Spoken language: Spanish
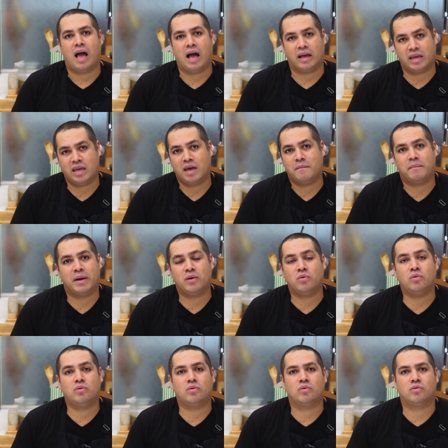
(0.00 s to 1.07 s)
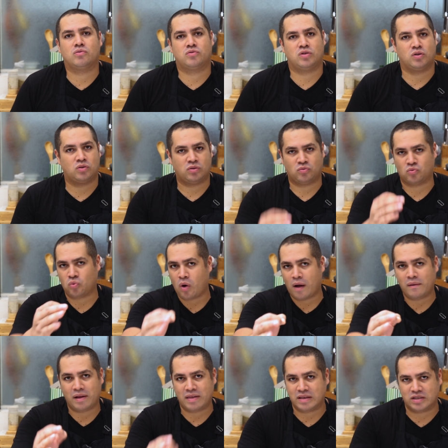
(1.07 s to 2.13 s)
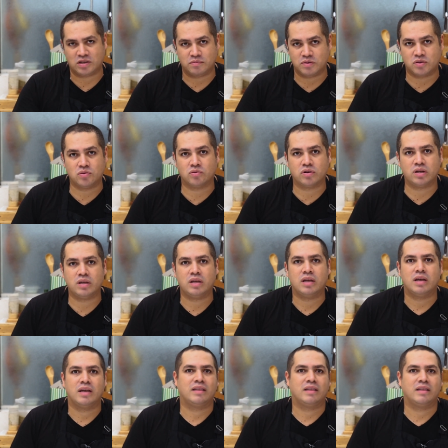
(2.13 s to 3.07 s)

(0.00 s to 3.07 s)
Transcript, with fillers: Aquí en Perú, si tú hablas de chimichurri,